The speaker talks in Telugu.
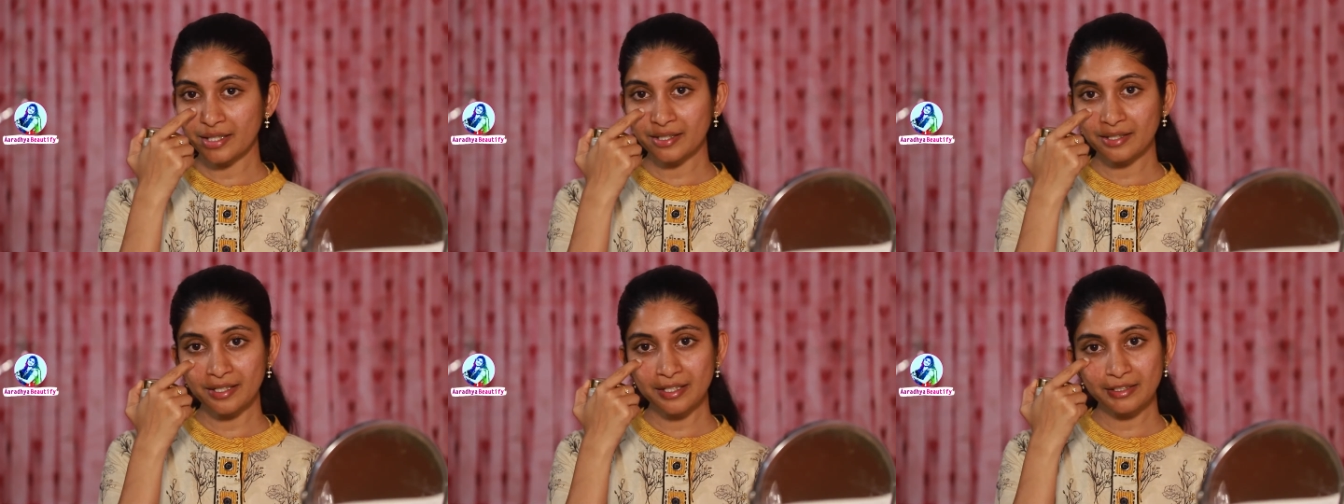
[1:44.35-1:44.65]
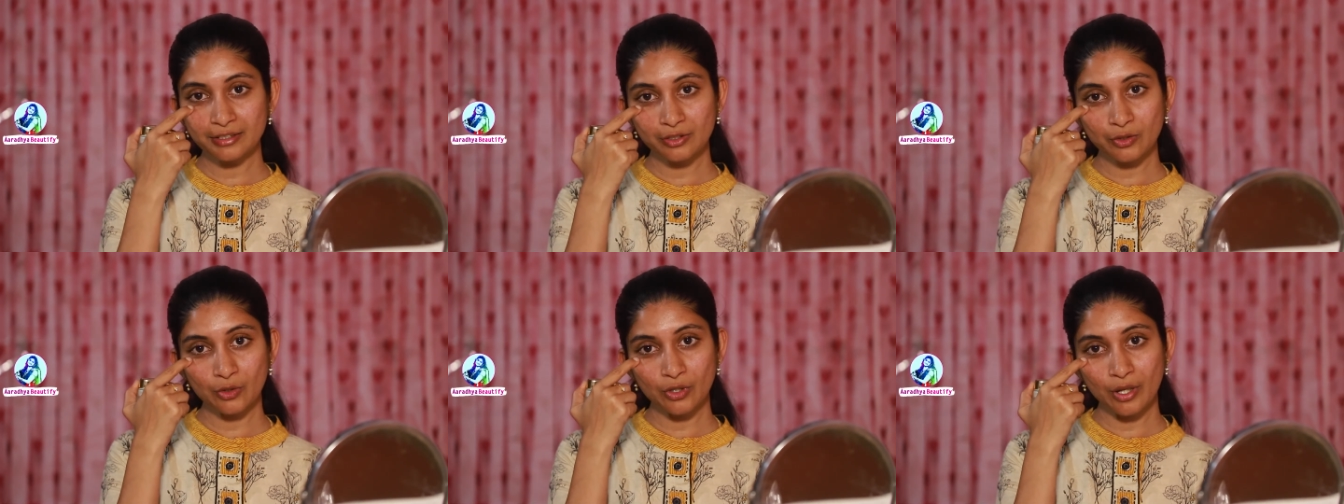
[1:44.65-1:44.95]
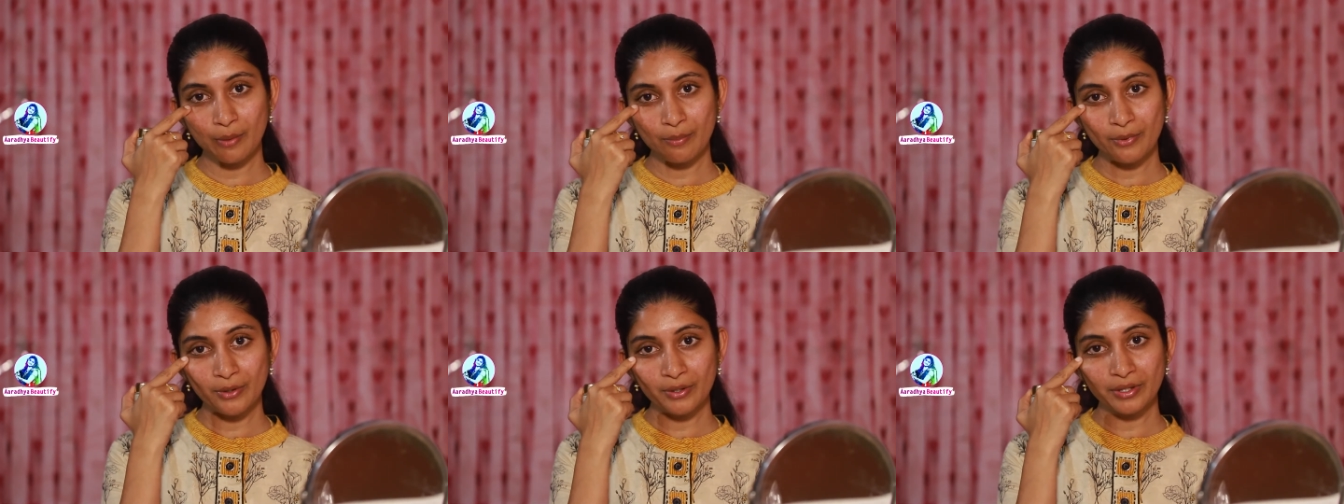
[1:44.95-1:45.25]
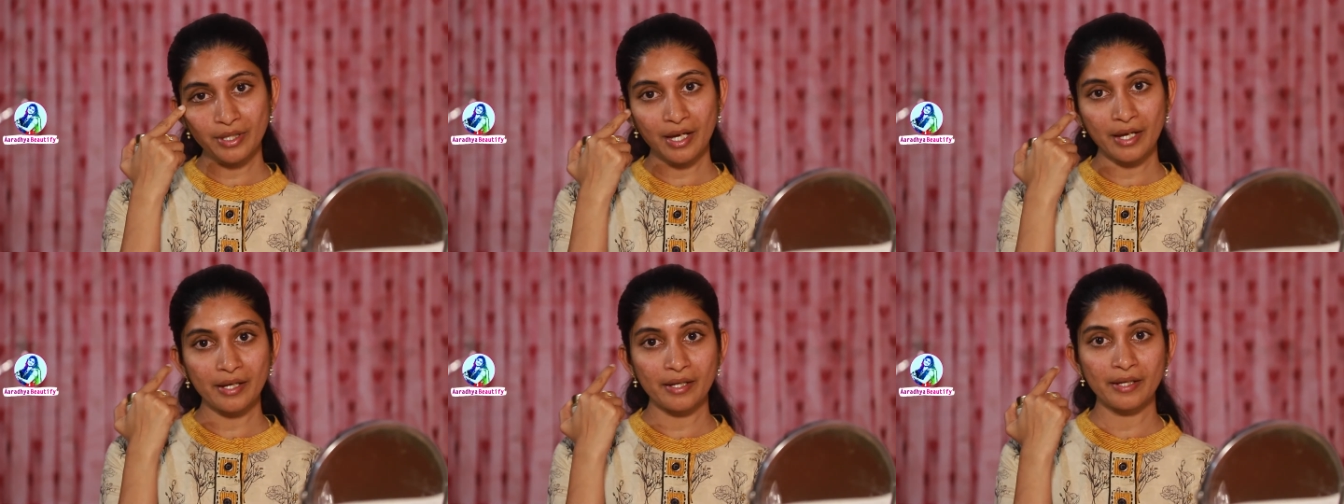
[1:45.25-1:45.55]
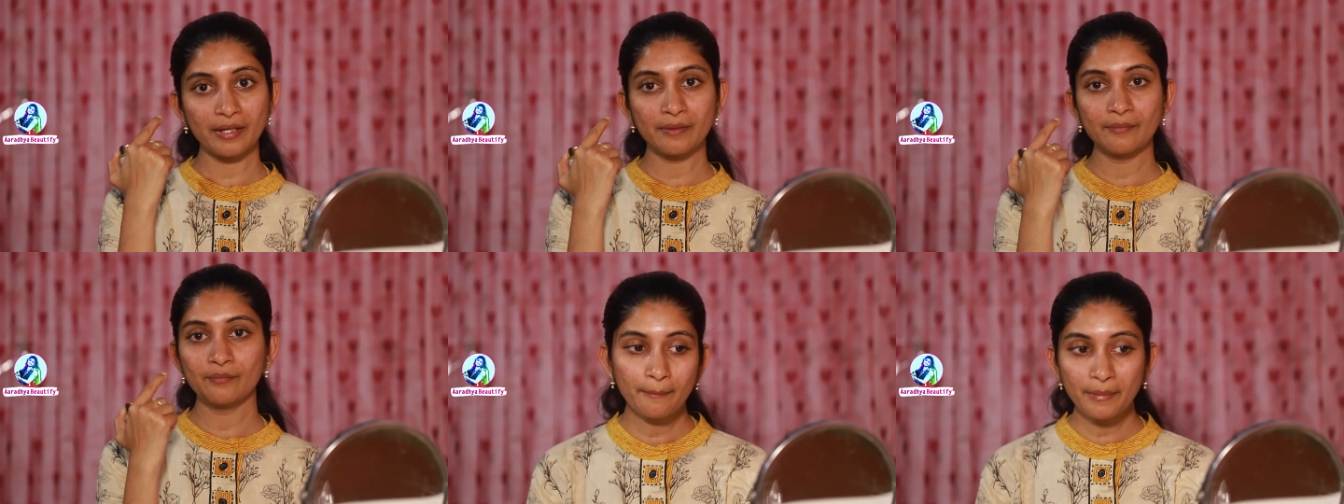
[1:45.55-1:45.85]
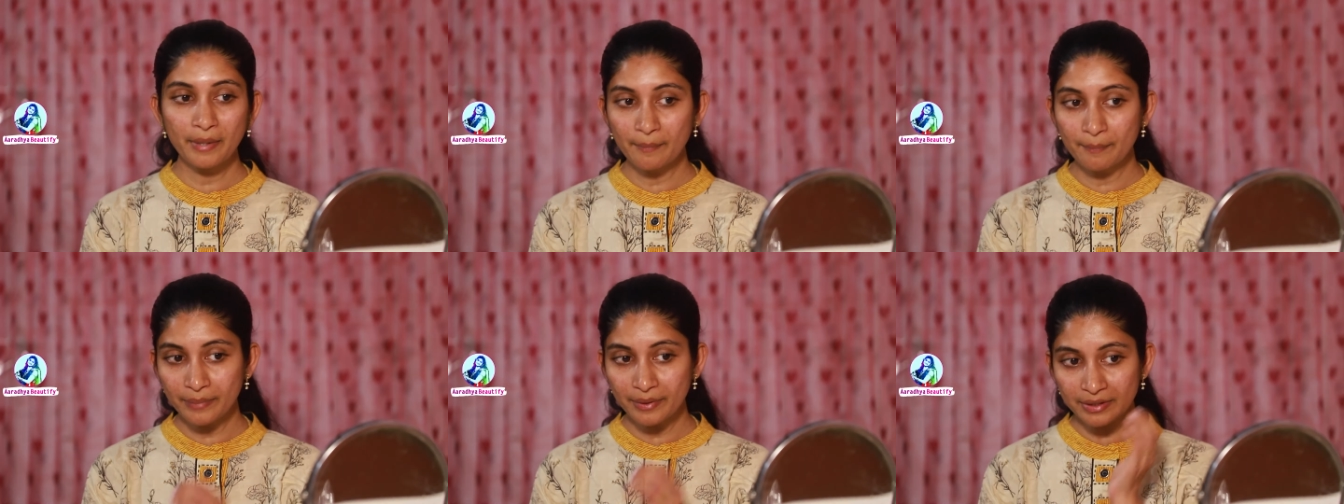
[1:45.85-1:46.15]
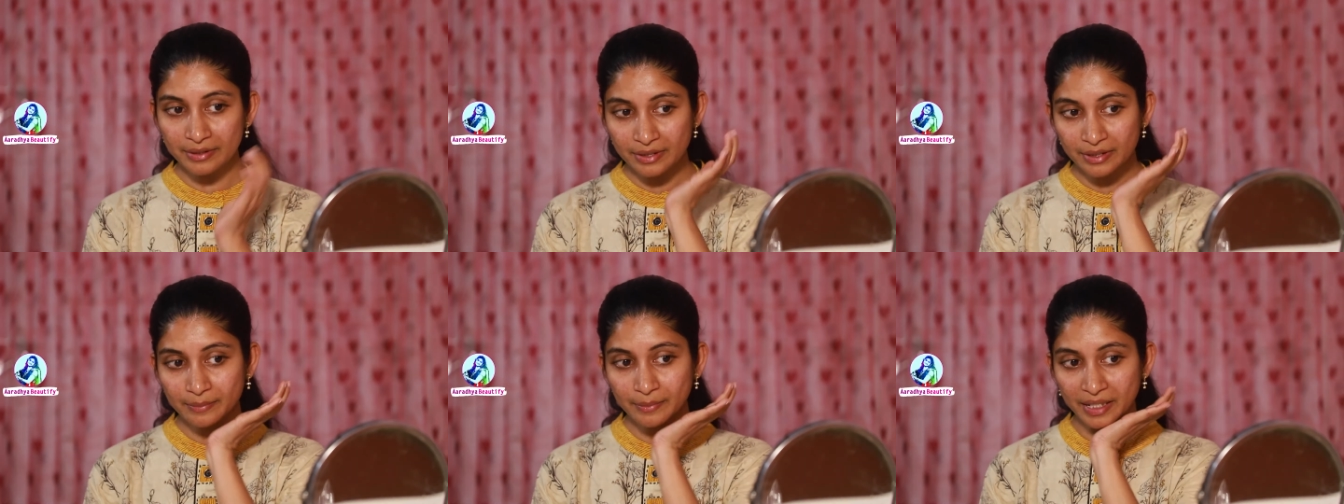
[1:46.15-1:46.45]
డార్క్ సర్కిల్స్ కూడా పోతాయి
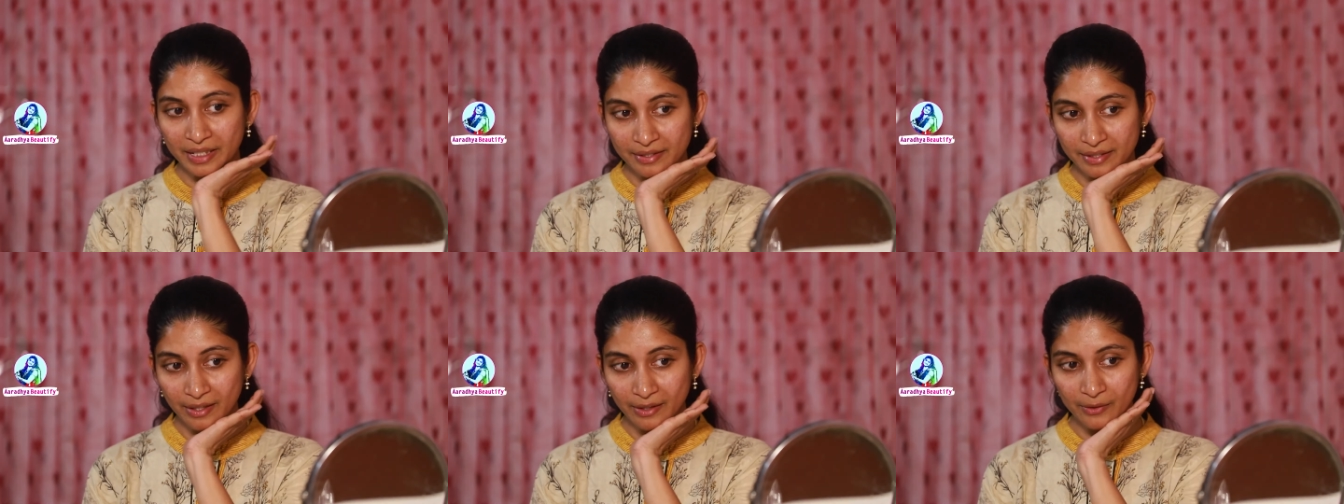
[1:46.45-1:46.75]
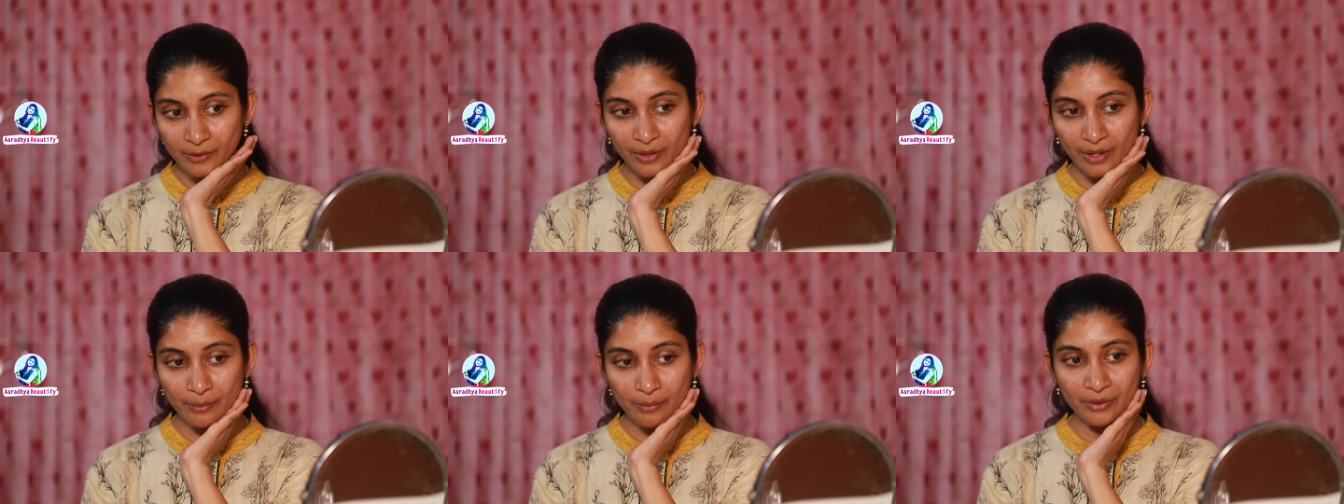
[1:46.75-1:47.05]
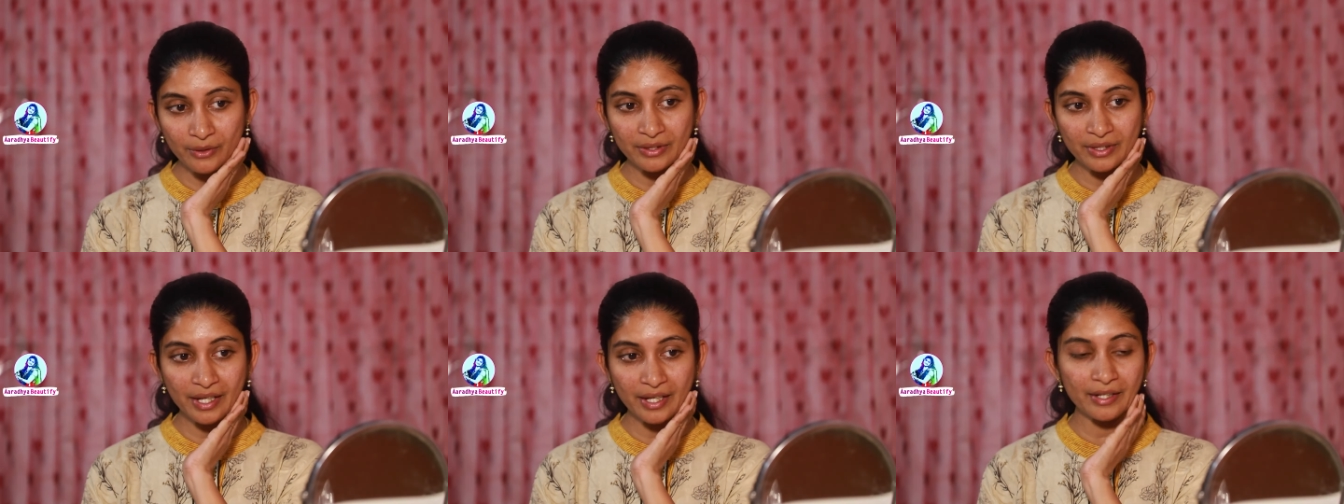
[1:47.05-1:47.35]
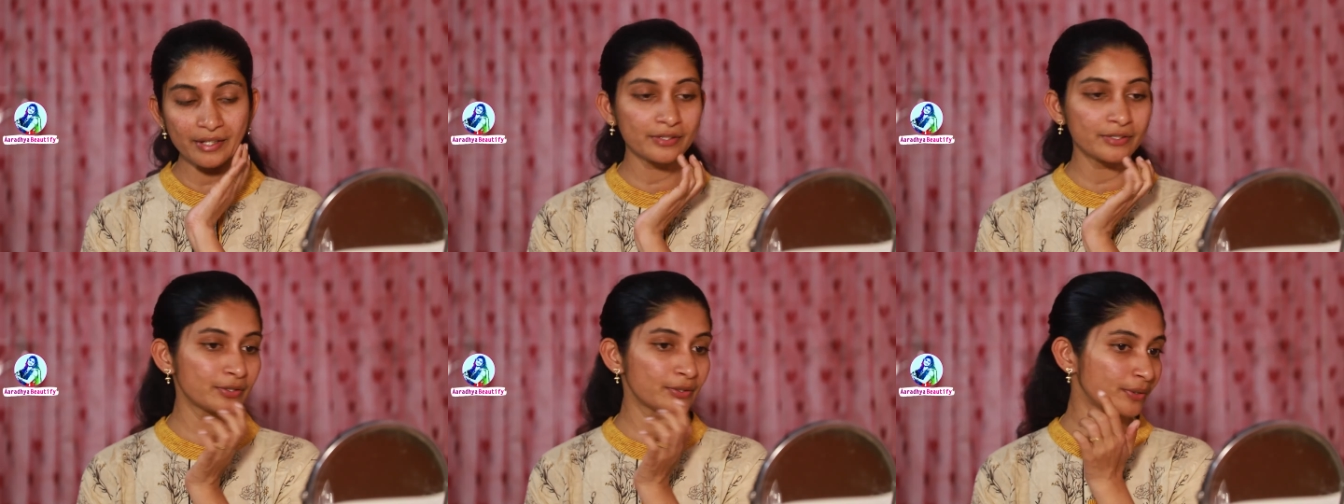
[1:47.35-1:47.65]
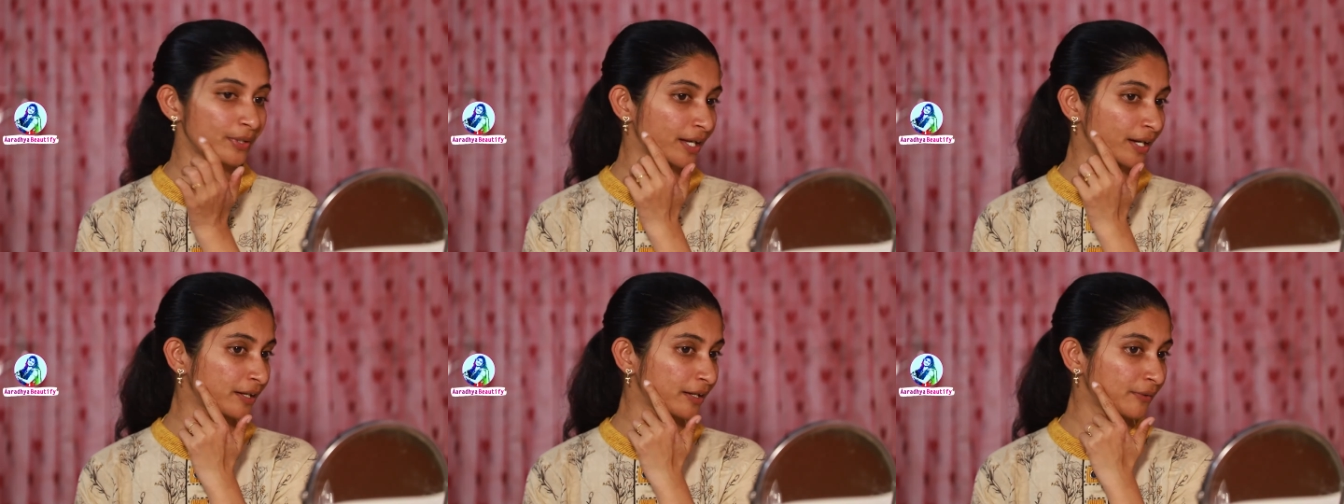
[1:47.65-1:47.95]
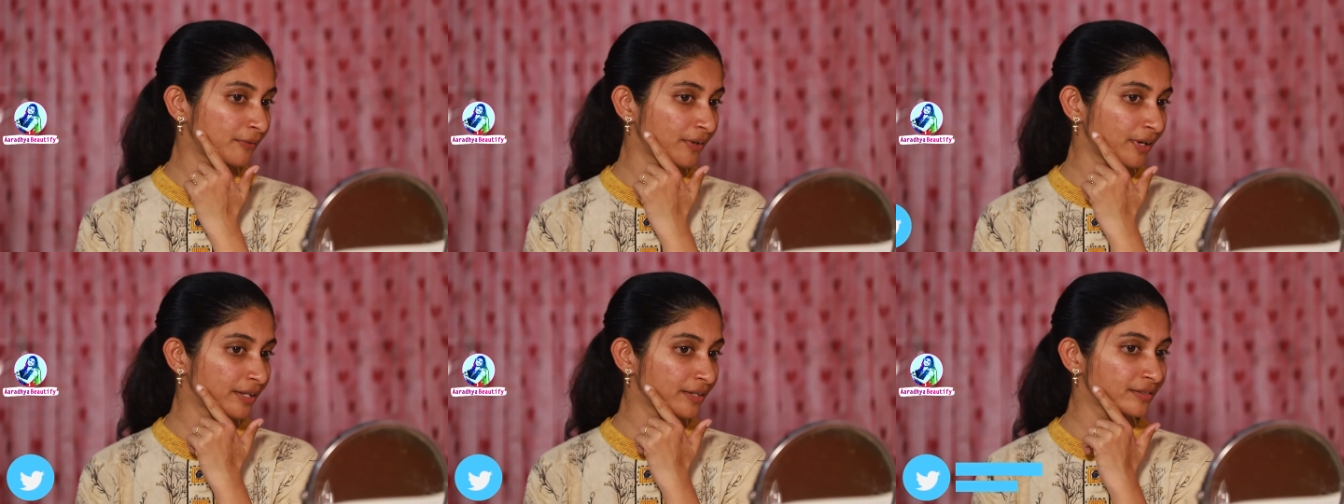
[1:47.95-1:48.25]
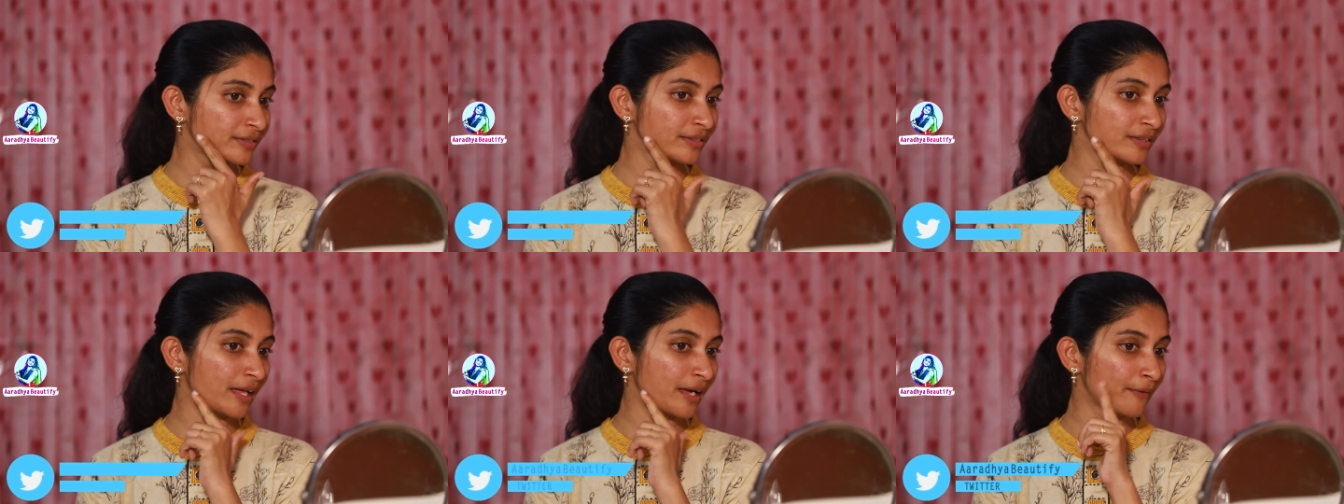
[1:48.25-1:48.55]
మచ్చలు కూడా పోతాయి చూడండి
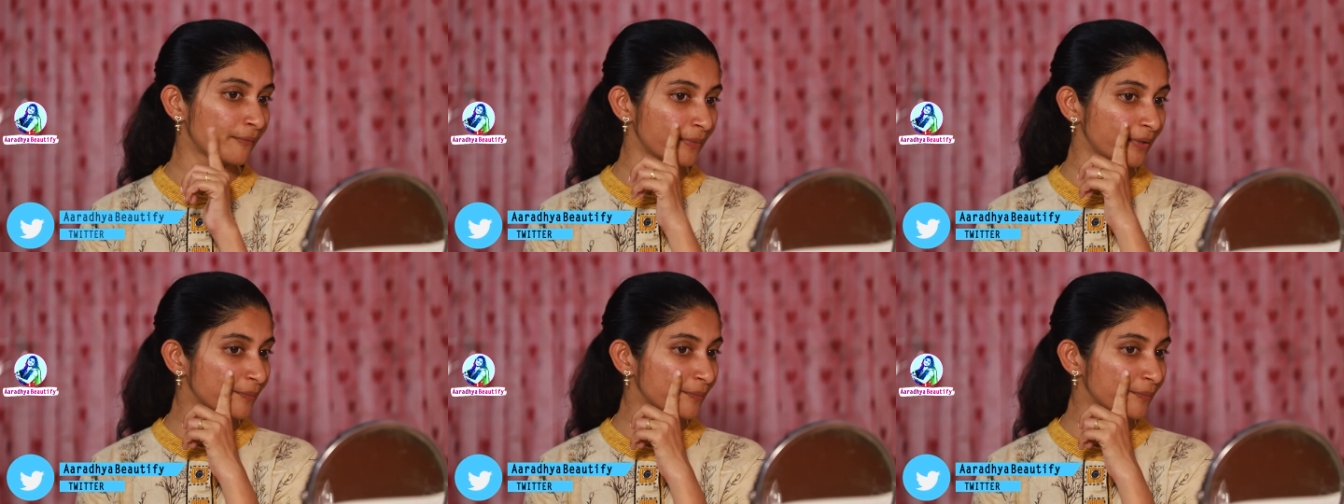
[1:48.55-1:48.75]
ఫ్రెండ్స్ నా